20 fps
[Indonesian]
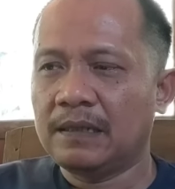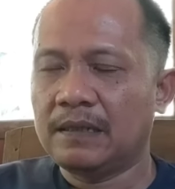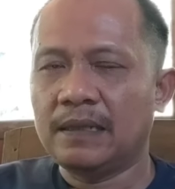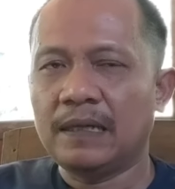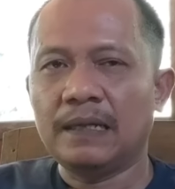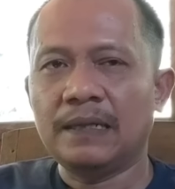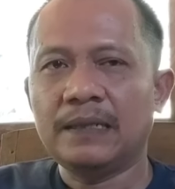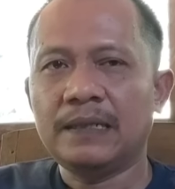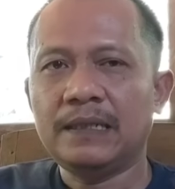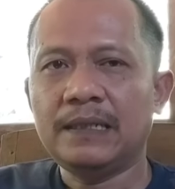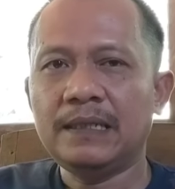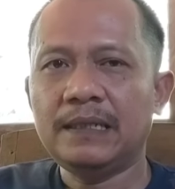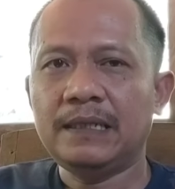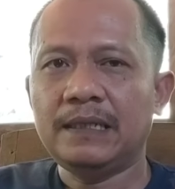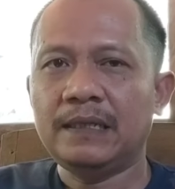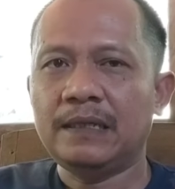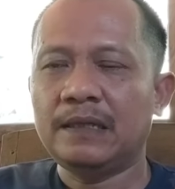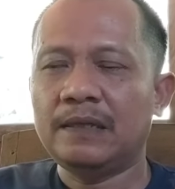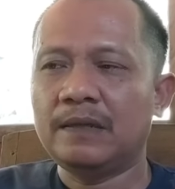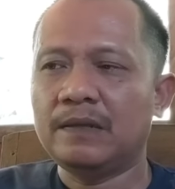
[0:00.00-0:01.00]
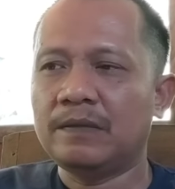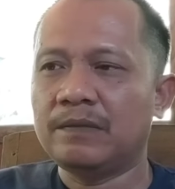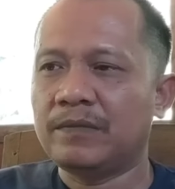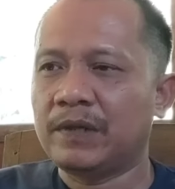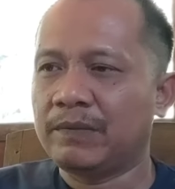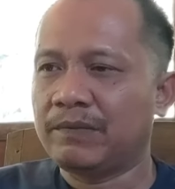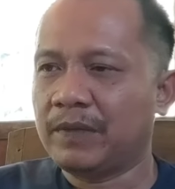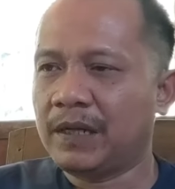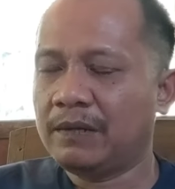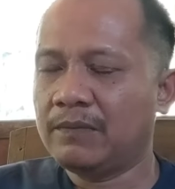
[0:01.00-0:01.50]
Dan ini
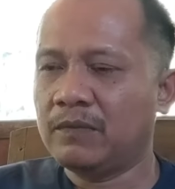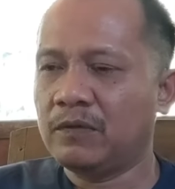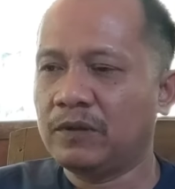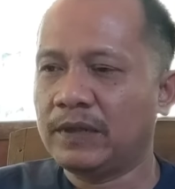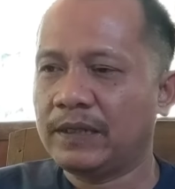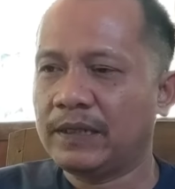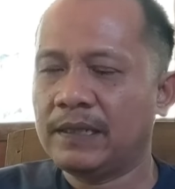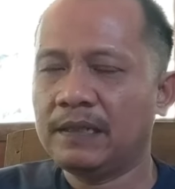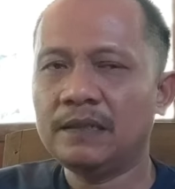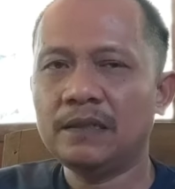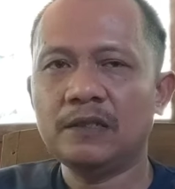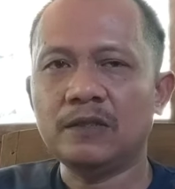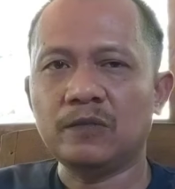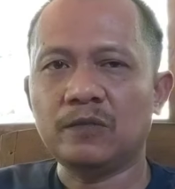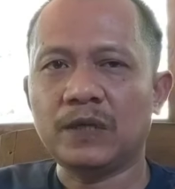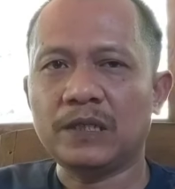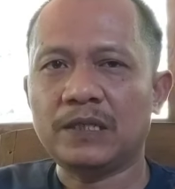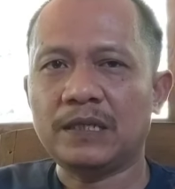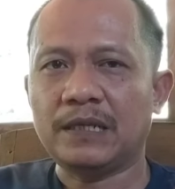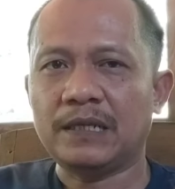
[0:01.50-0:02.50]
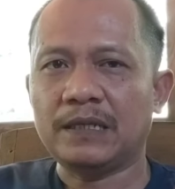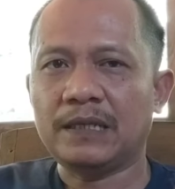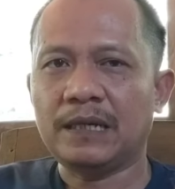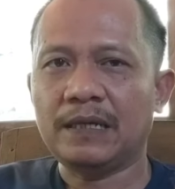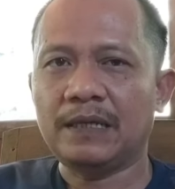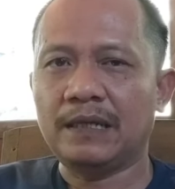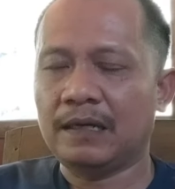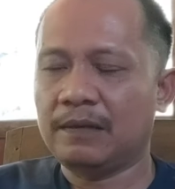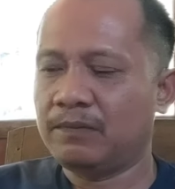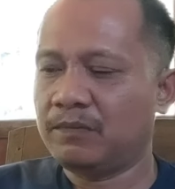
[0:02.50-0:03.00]
memang mungkin sebuah cerita
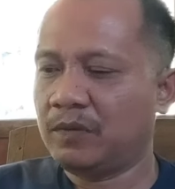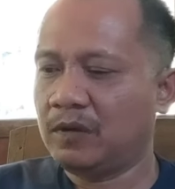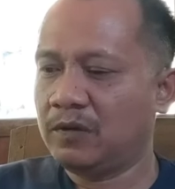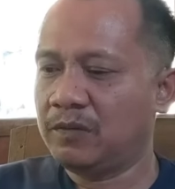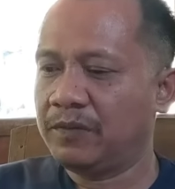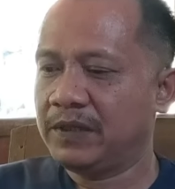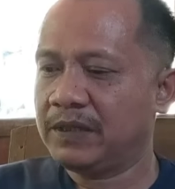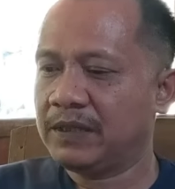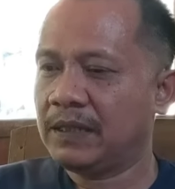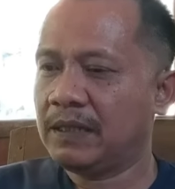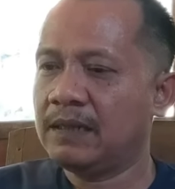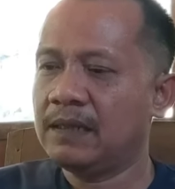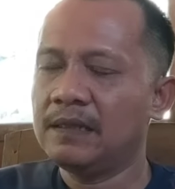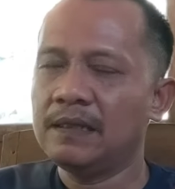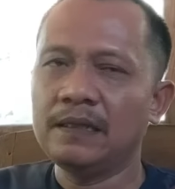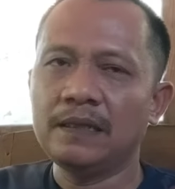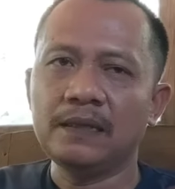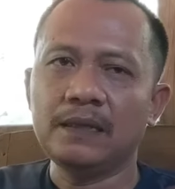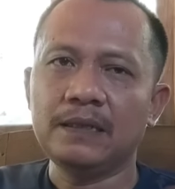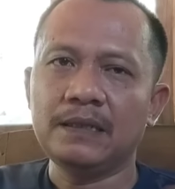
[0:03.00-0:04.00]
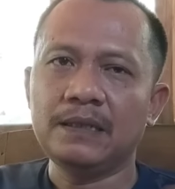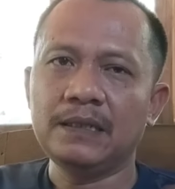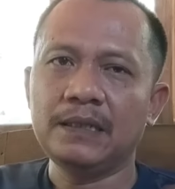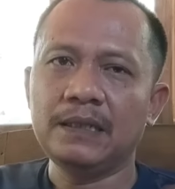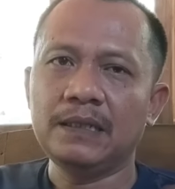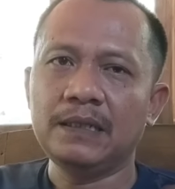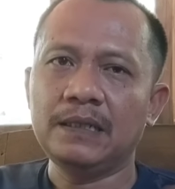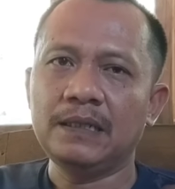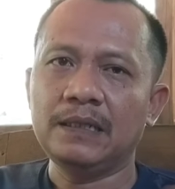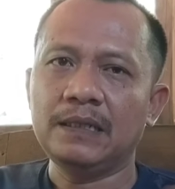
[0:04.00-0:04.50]
yang belum bisa
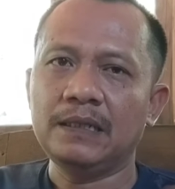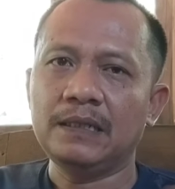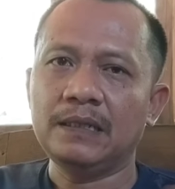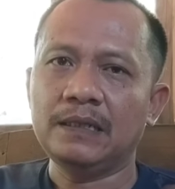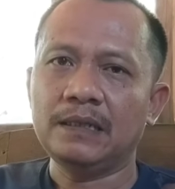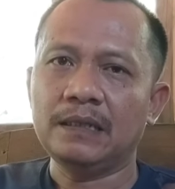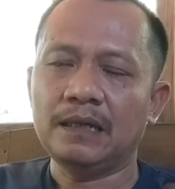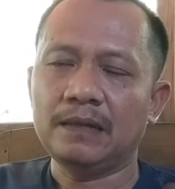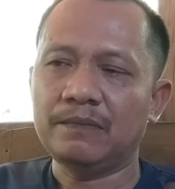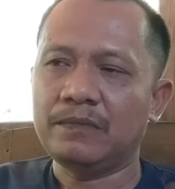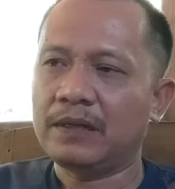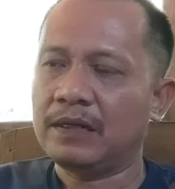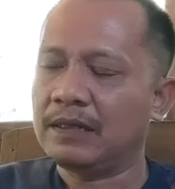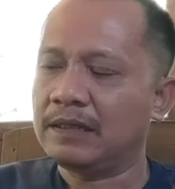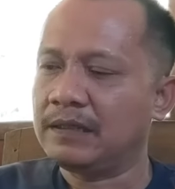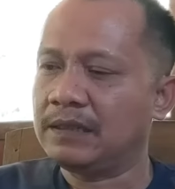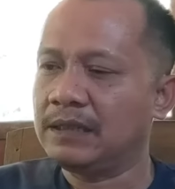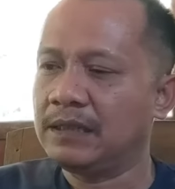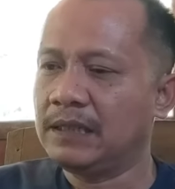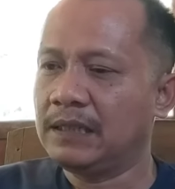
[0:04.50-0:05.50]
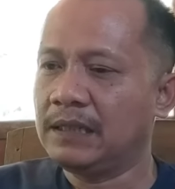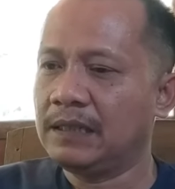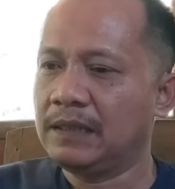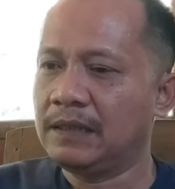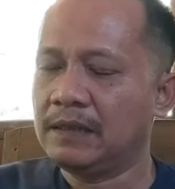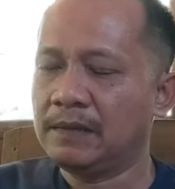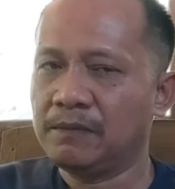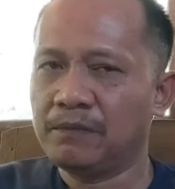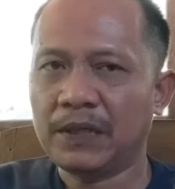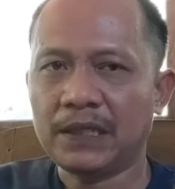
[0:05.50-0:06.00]
di apa
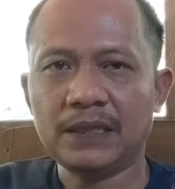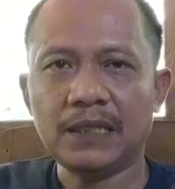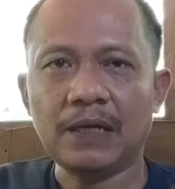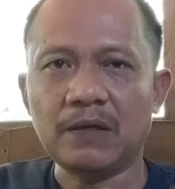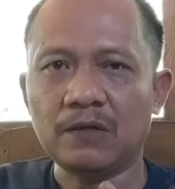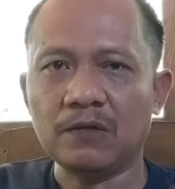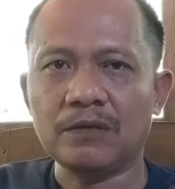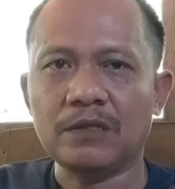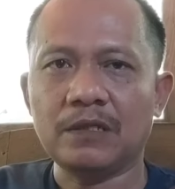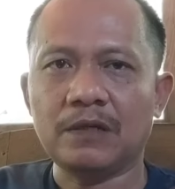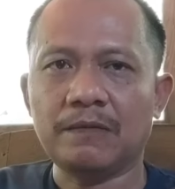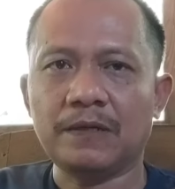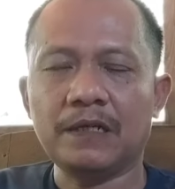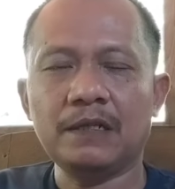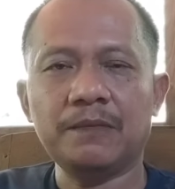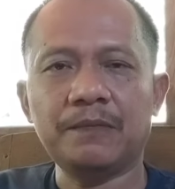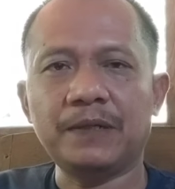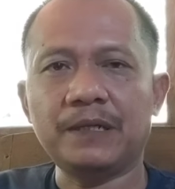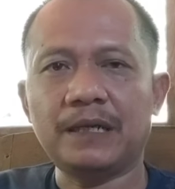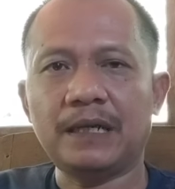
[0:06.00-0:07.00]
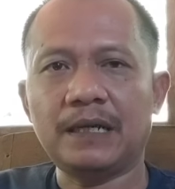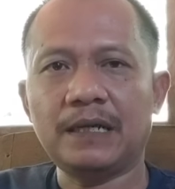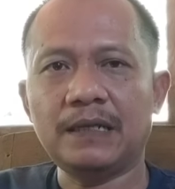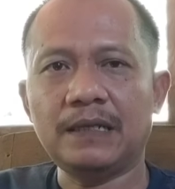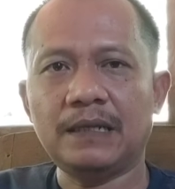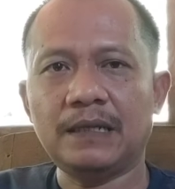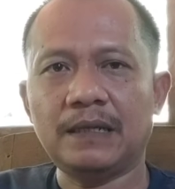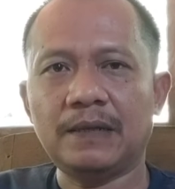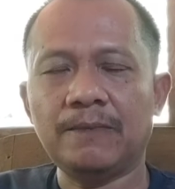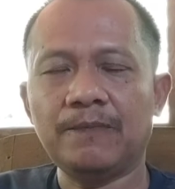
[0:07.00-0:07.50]
dipertanggungjawabkan
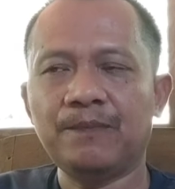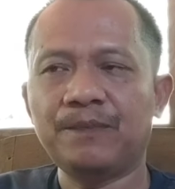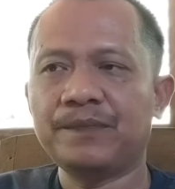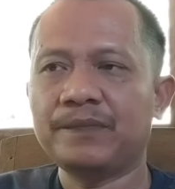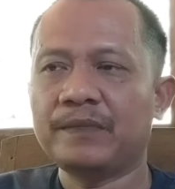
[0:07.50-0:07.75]
kebenarannya.